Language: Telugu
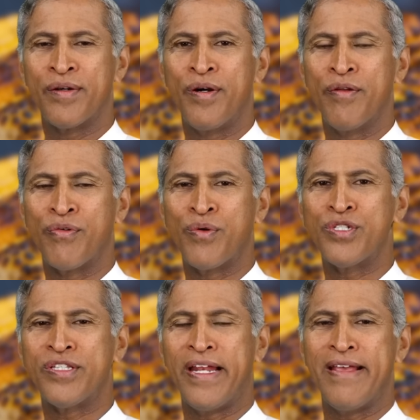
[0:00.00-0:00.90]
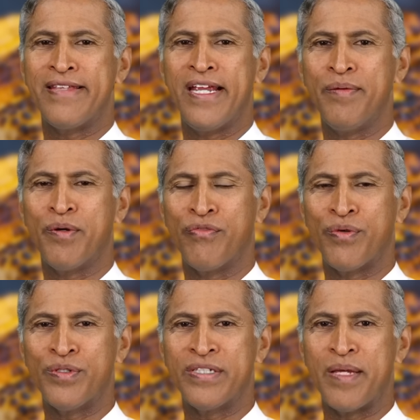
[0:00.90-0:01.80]
రెండు ఫ్రూట్స్ తినేసేయండి మూడు
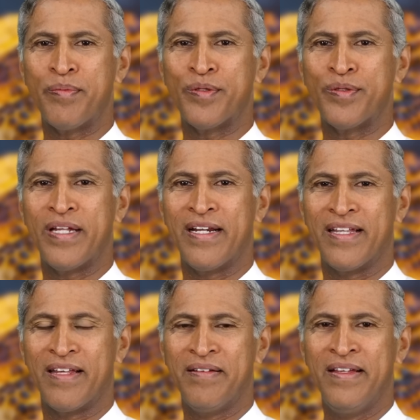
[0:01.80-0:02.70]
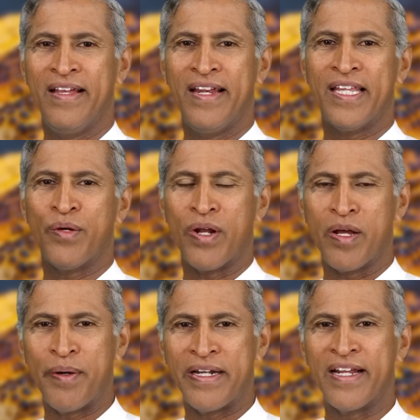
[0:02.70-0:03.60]
ఫ్రూట్స్ అయిపోతుంది అంటాను లేదా
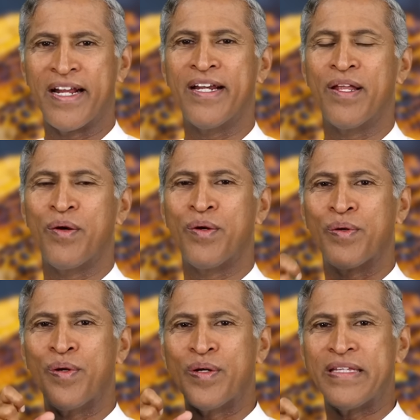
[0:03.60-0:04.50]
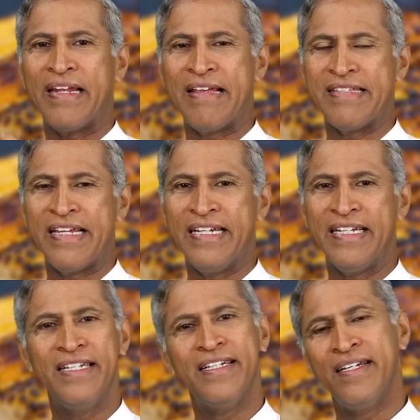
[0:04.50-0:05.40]
ఉడకబెట్టిన కండలు రెండు కొనుక్కు
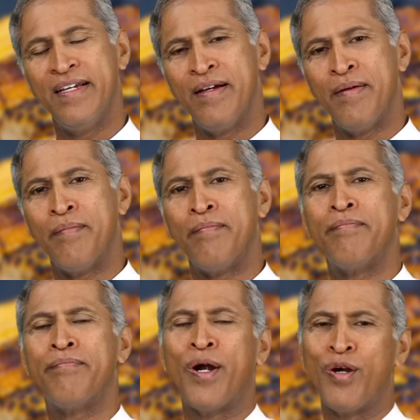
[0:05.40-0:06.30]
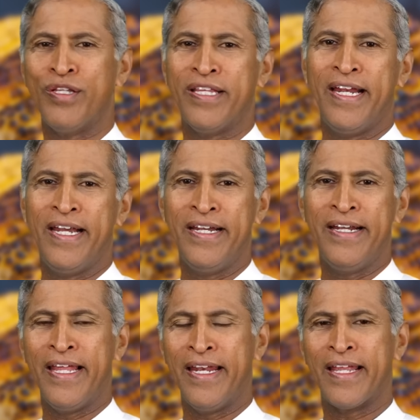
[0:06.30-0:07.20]
తినేసేయండి పండ్లు
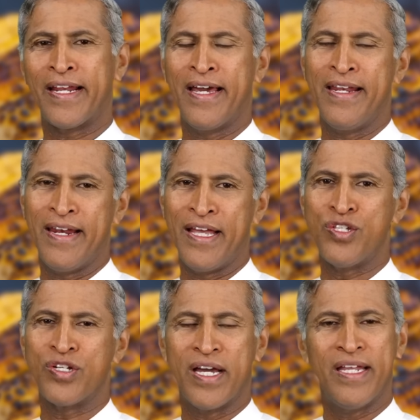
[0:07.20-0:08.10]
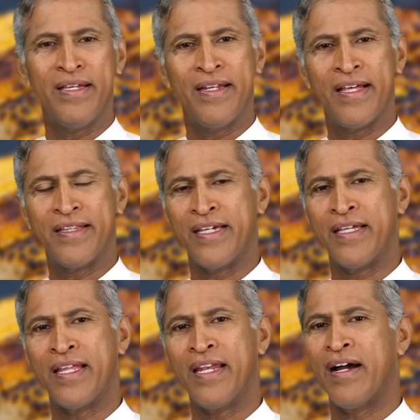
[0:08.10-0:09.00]
తినేయండి డిన్నర్ కానీ లంచ్ కానీ లేకపోతే
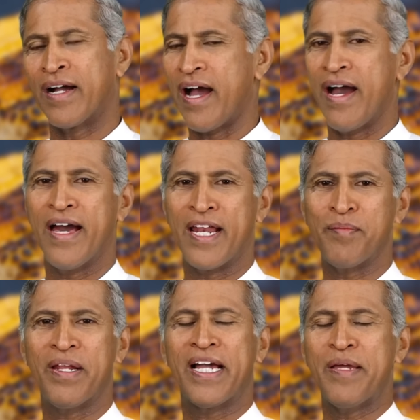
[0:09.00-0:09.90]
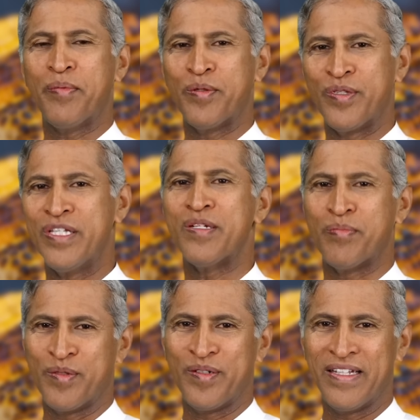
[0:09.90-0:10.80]
ఏదన్నా ఒక ఆహారంలాగా అయిపోతుందని
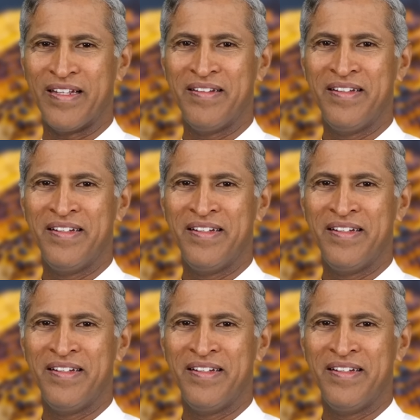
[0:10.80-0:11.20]
చెప్తుంటాను